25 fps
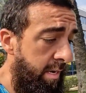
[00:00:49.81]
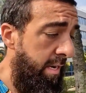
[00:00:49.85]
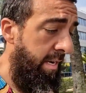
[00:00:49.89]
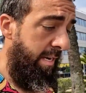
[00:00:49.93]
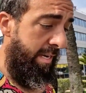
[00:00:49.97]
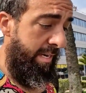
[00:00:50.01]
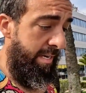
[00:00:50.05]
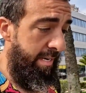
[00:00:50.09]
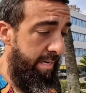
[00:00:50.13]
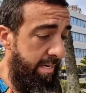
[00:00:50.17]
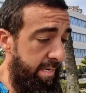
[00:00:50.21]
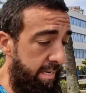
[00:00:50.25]

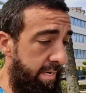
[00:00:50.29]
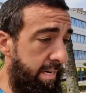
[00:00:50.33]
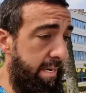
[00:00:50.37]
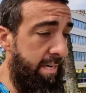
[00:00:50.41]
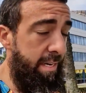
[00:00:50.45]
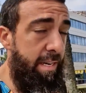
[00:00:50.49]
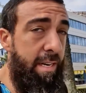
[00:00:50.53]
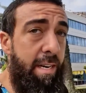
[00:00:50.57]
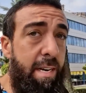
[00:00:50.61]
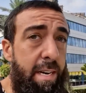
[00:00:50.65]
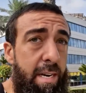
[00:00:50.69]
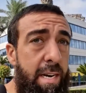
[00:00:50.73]

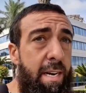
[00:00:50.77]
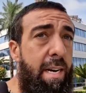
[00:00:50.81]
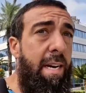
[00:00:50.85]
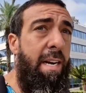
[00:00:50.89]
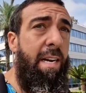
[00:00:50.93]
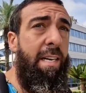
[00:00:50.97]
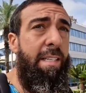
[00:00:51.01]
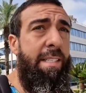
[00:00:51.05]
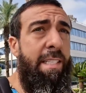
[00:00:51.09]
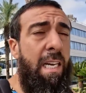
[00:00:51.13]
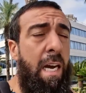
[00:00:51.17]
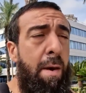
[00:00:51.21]
eh,
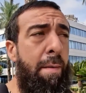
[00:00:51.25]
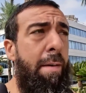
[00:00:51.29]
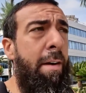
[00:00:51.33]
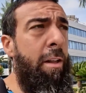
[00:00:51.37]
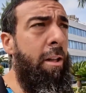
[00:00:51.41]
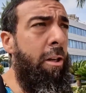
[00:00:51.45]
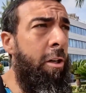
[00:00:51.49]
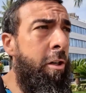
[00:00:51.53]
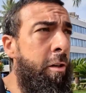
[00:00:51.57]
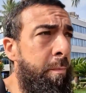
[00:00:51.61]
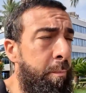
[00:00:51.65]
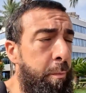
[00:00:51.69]
el
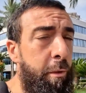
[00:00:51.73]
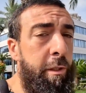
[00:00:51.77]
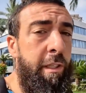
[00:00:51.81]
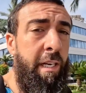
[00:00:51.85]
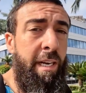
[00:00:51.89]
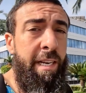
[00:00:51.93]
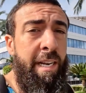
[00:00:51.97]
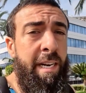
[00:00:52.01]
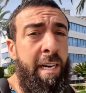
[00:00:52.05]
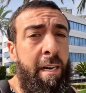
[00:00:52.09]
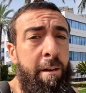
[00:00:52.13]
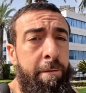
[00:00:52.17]
sábado, pues
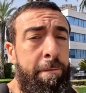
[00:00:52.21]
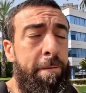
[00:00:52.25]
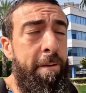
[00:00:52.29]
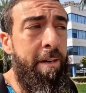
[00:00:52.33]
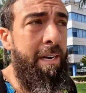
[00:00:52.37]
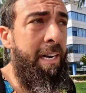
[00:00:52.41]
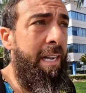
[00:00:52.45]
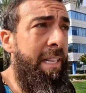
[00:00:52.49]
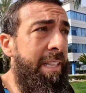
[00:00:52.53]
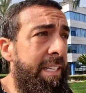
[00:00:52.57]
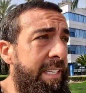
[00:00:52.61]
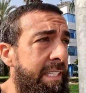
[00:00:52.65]
ayer al
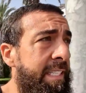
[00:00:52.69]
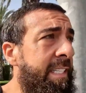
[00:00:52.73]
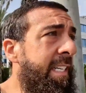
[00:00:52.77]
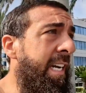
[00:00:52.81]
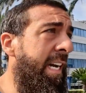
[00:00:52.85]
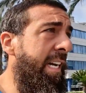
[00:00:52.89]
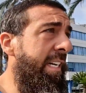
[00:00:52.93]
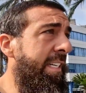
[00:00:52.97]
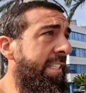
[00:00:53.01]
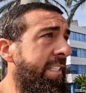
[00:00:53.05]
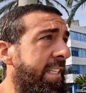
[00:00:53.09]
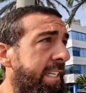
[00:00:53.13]
final
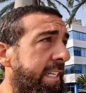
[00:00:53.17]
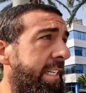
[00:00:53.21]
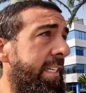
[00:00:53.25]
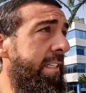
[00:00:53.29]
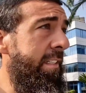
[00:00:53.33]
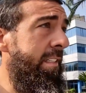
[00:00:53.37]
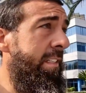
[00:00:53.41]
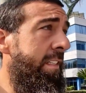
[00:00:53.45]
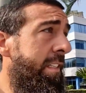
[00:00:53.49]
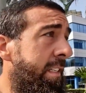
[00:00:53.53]
descansé.